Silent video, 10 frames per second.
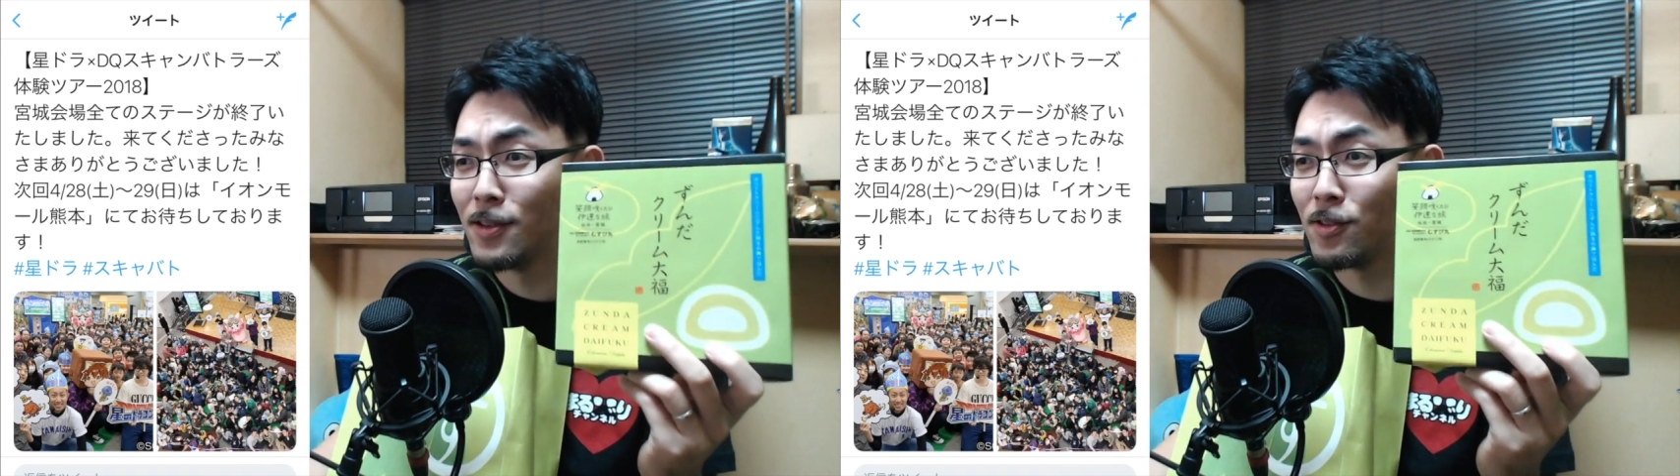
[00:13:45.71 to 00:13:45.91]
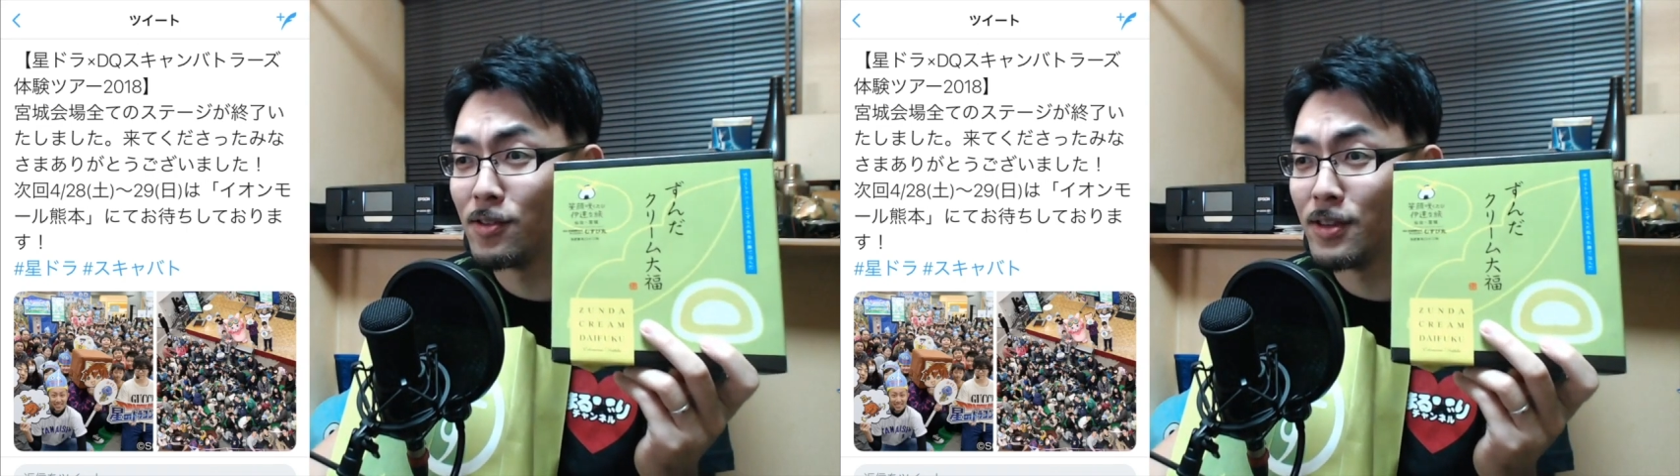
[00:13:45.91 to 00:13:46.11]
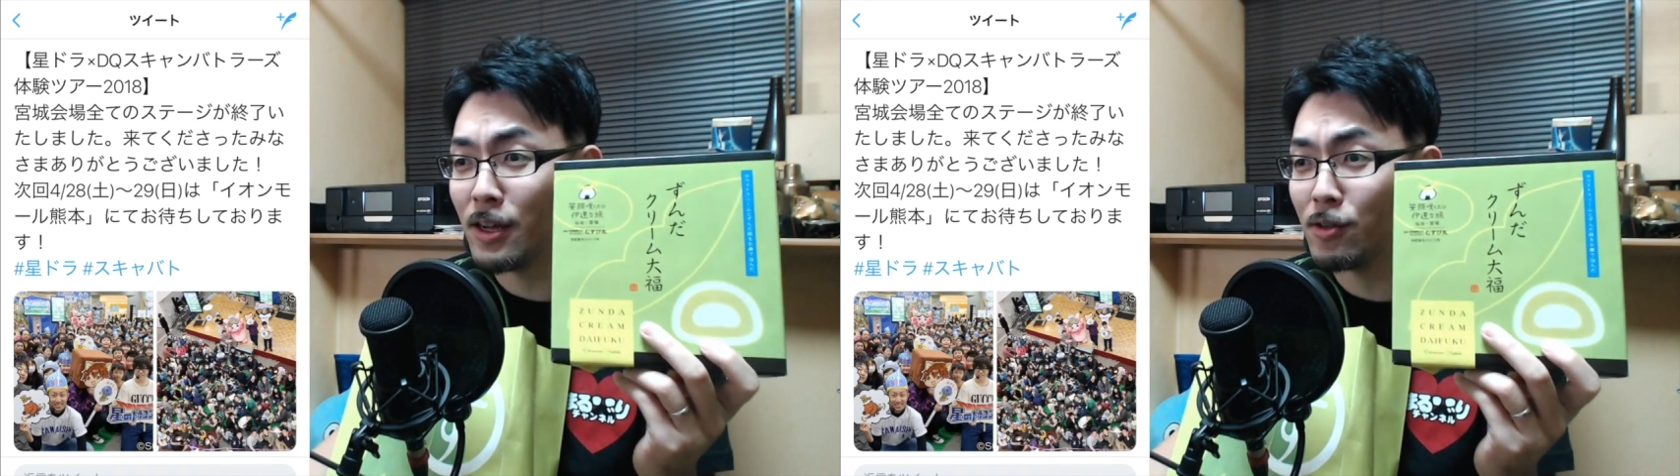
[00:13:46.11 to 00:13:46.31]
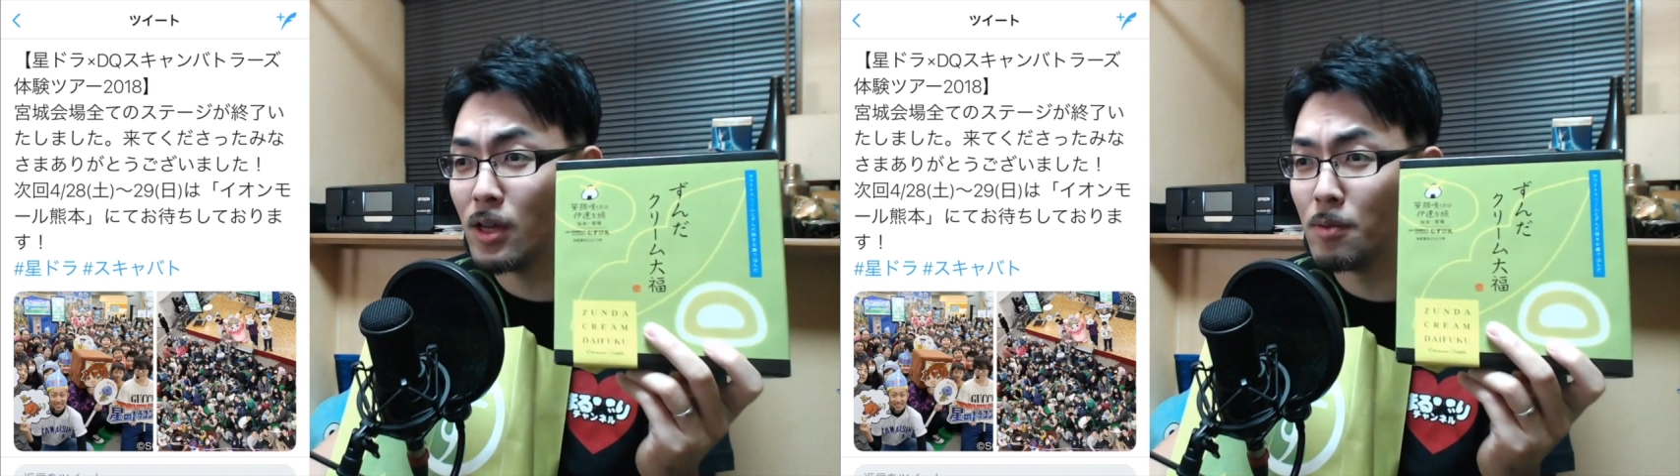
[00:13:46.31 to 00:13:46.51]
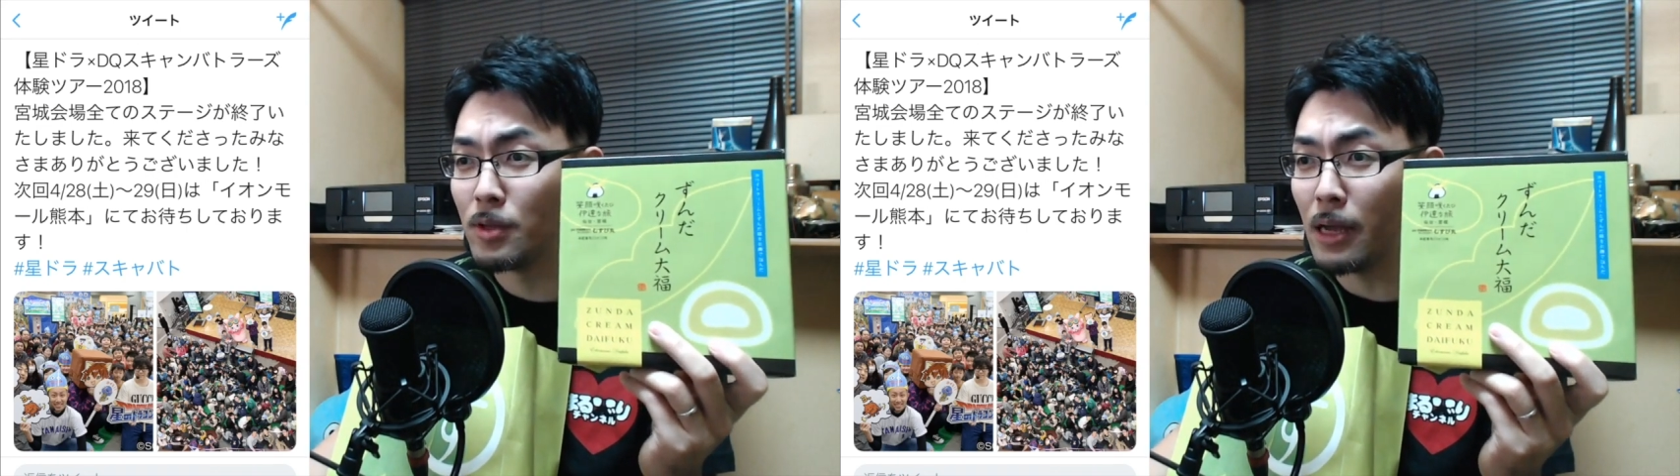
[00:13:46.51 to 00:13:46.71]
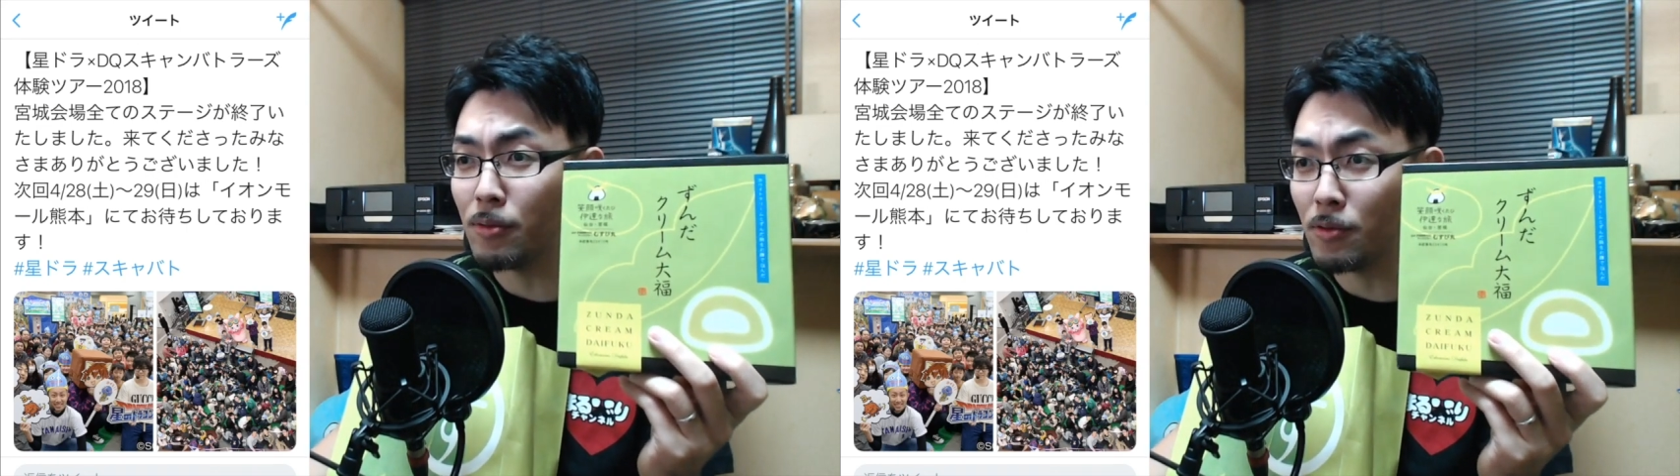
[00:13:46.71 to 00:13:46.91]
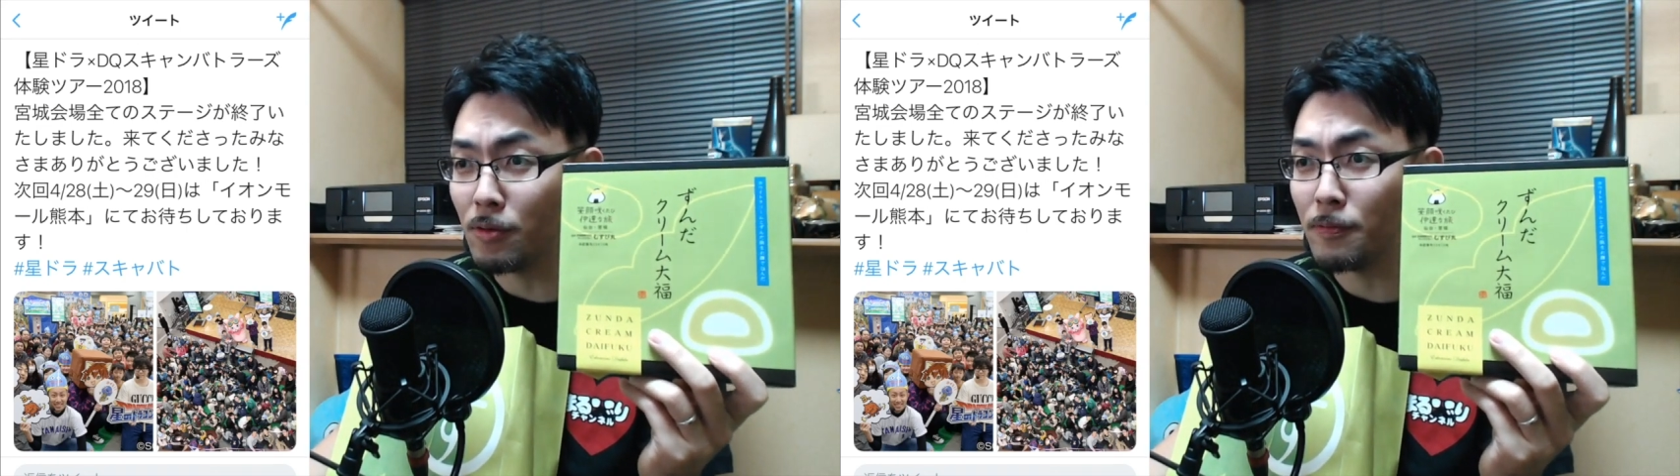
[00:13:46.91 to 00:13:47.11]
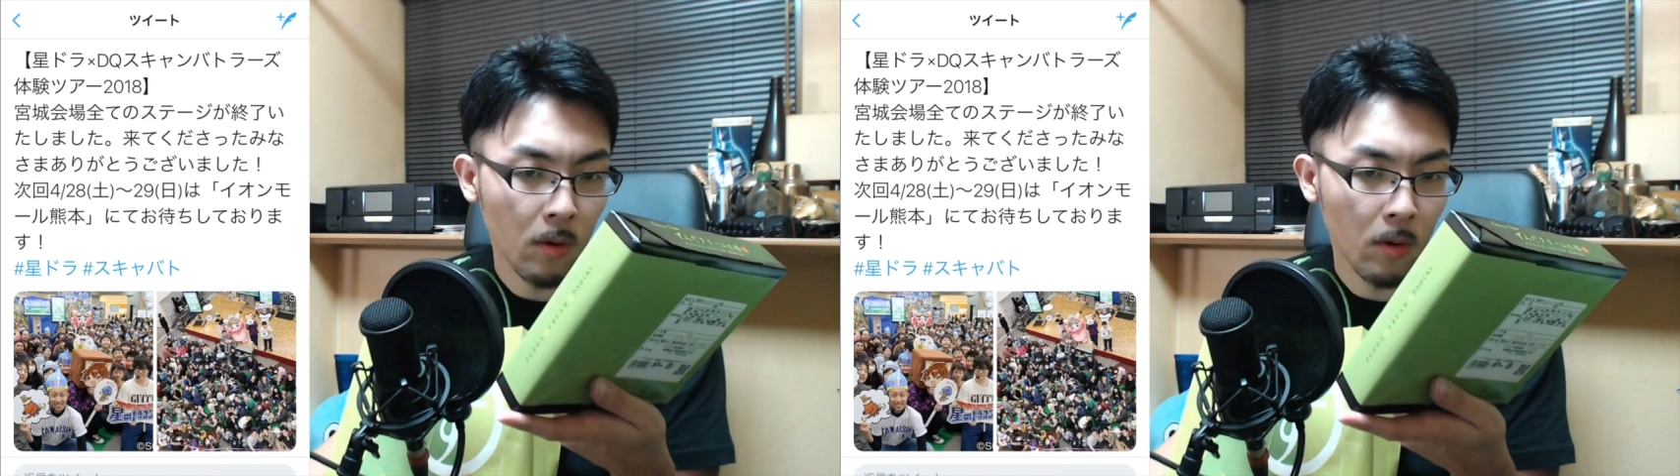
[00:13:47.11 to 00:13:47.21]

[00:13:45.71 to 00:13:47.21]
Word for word: ずんだクリーム大福。